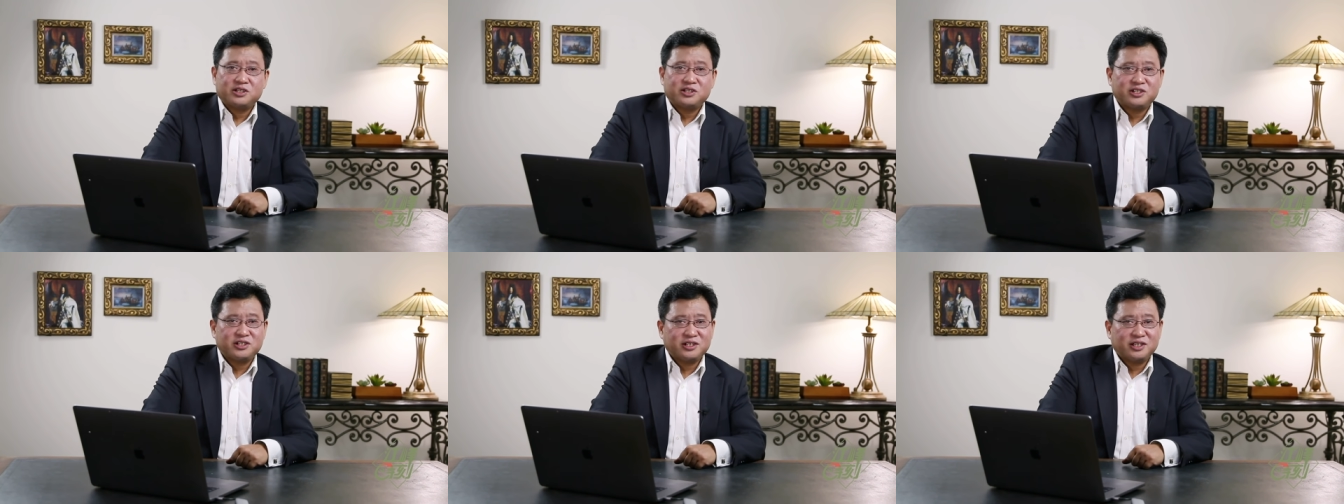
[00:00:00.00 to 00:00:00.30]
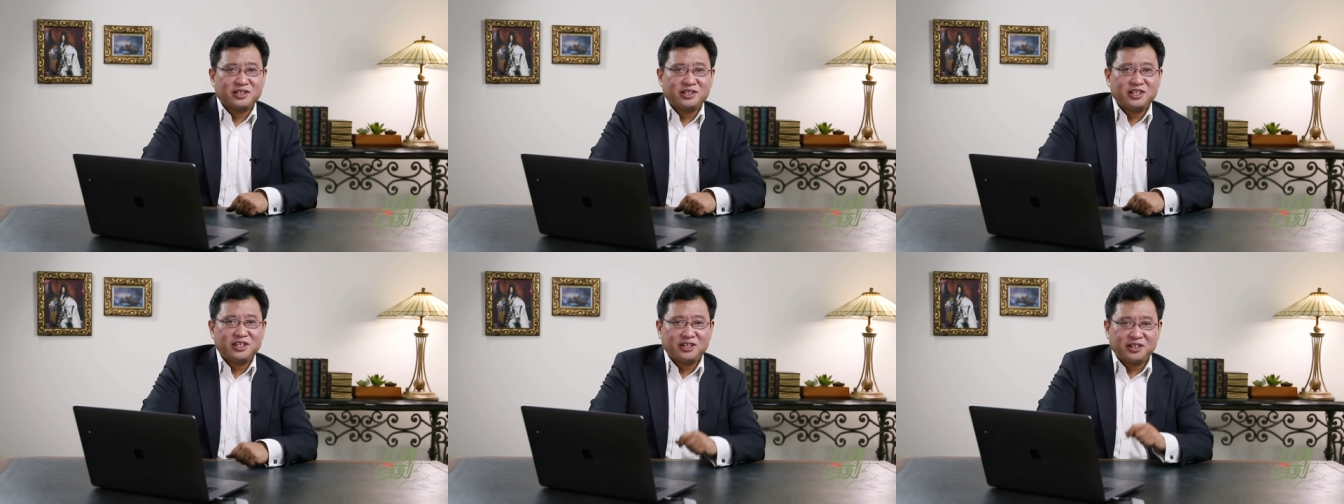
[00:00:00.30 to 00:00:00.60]

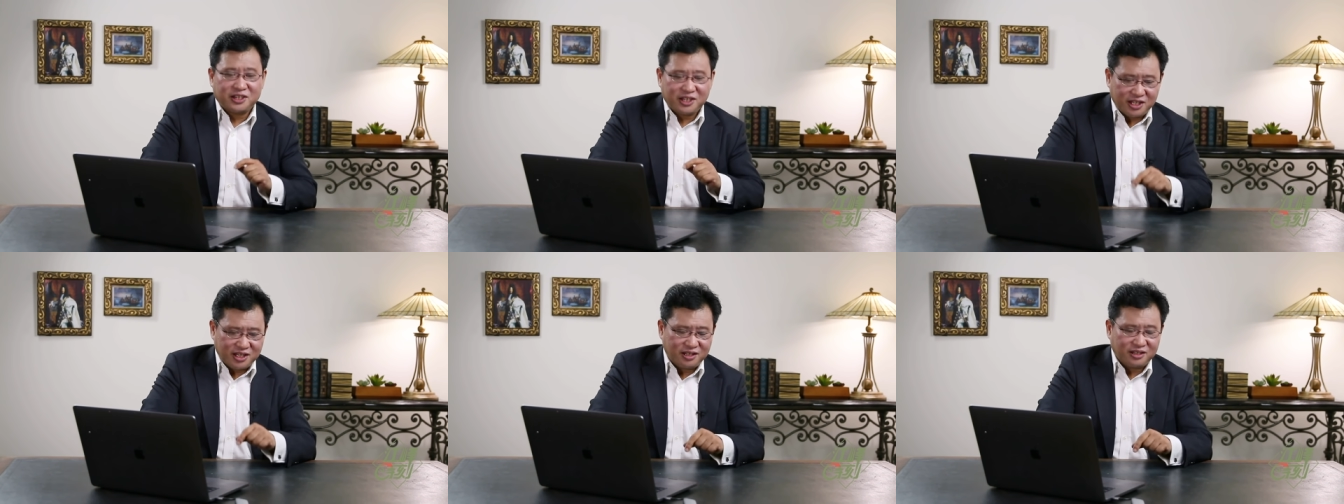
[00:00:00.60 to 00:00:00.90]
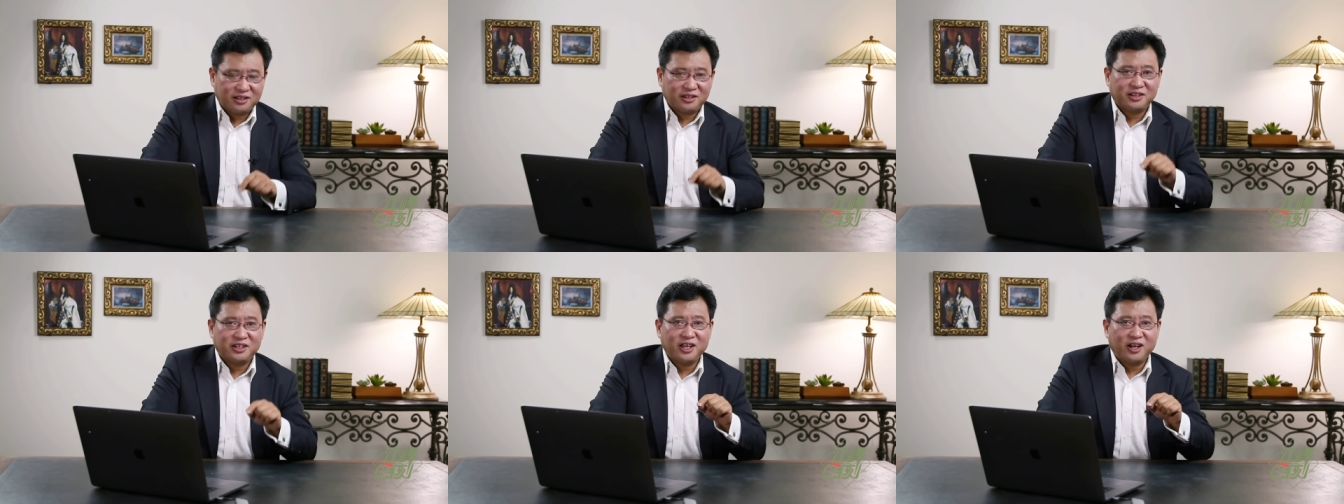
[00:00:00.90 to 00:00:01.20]
这一
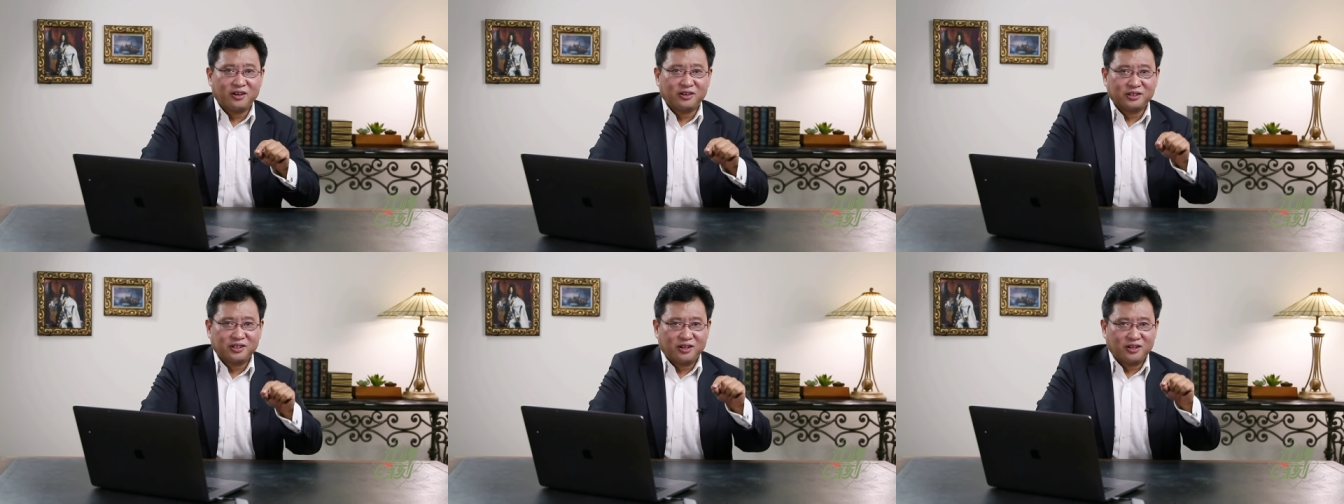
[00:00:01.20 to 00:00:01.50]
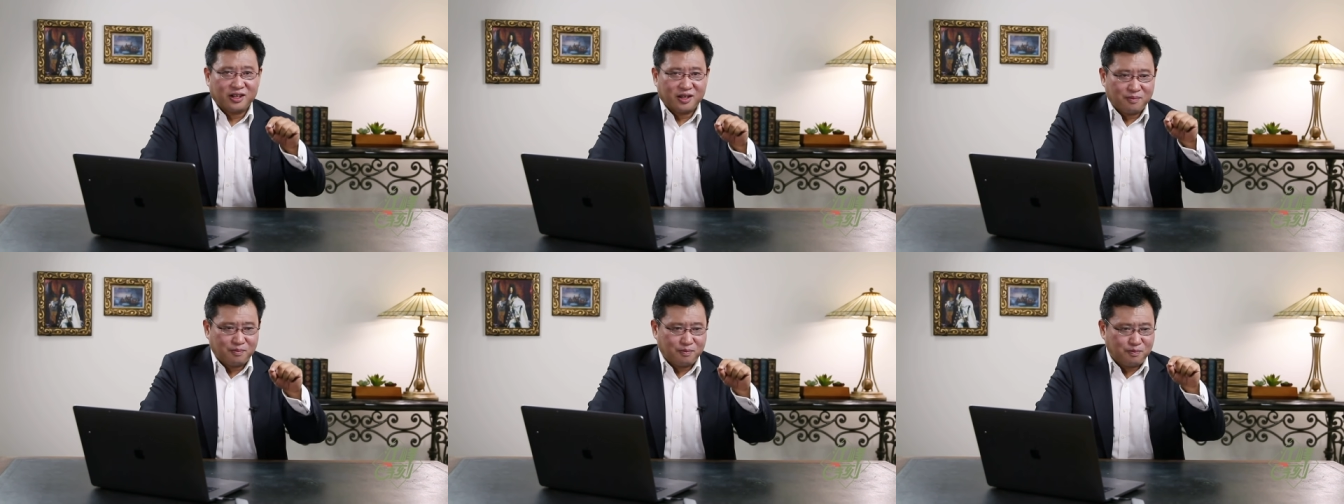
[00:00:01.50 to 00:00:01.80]
滴掉
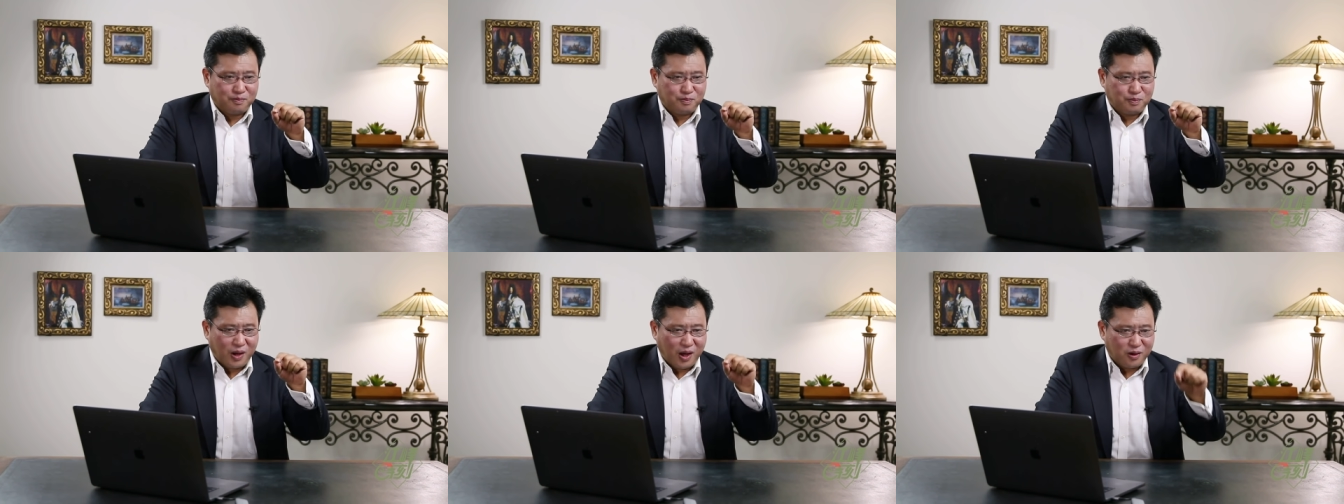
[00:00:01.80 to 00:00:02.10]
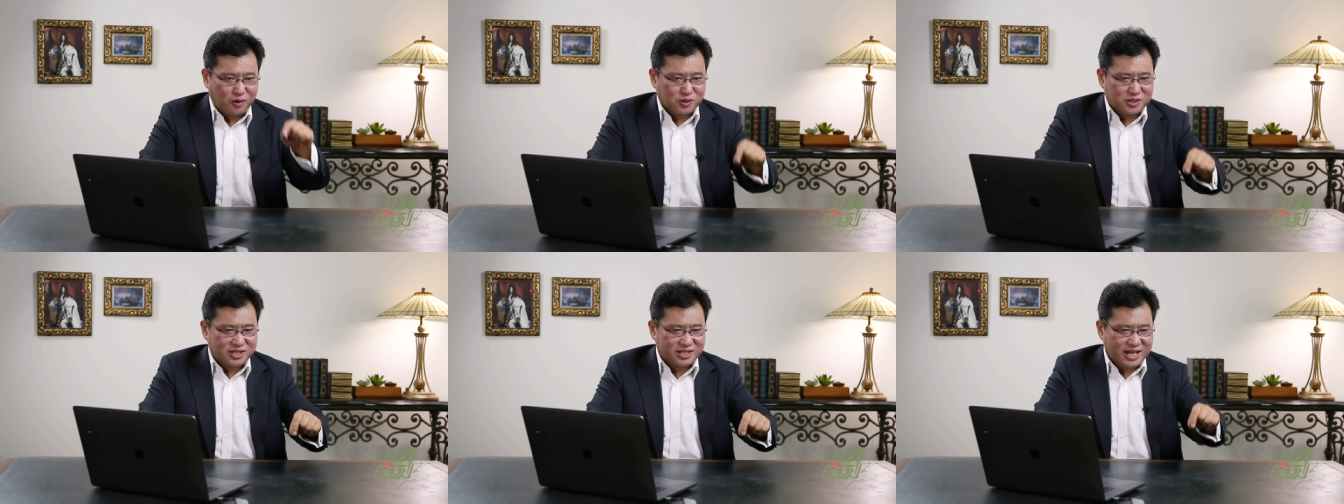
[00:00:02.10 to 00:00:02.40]
到了
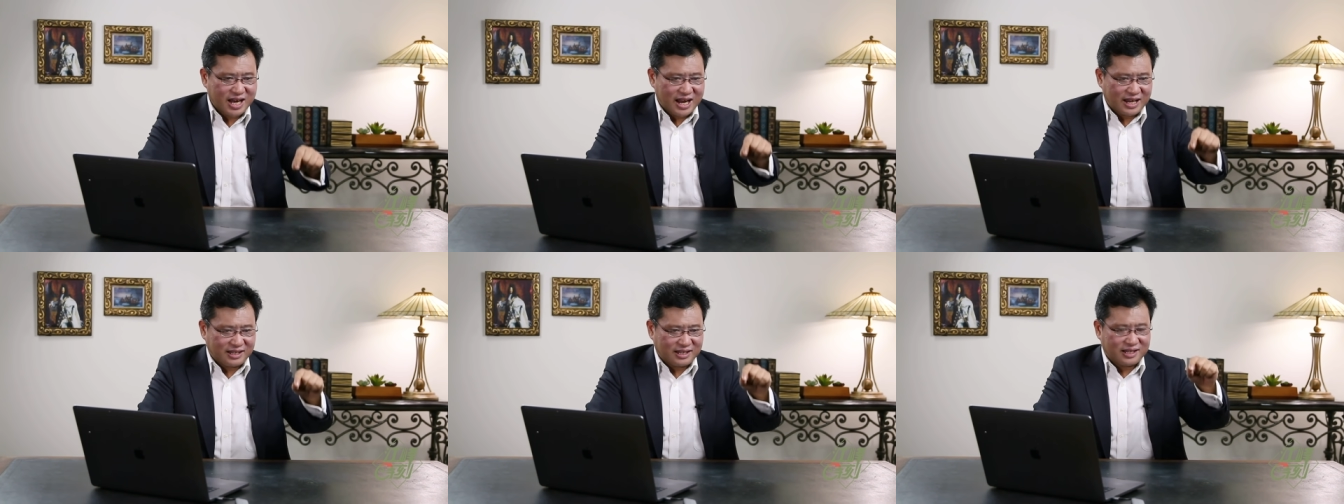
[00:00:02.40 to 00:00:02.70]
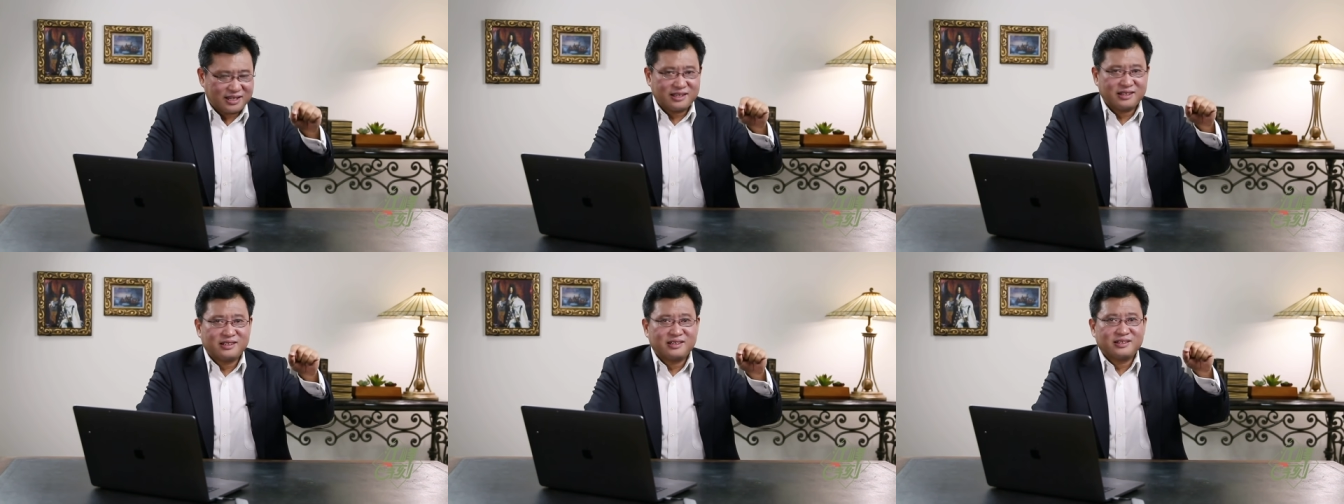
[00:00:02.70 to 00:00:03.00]
暴晒
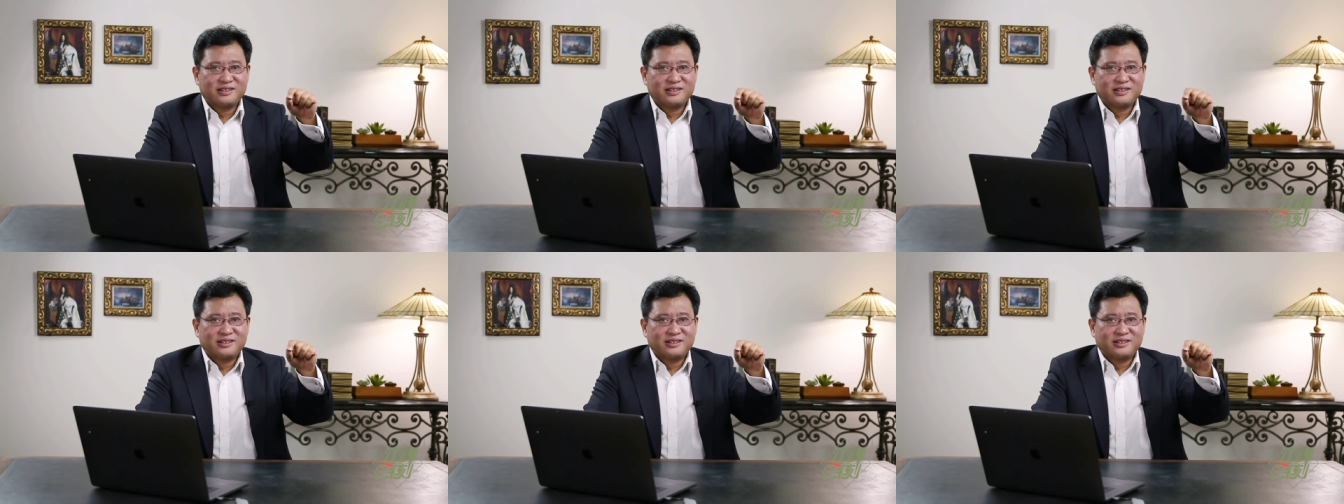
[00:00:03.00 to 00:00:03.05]
的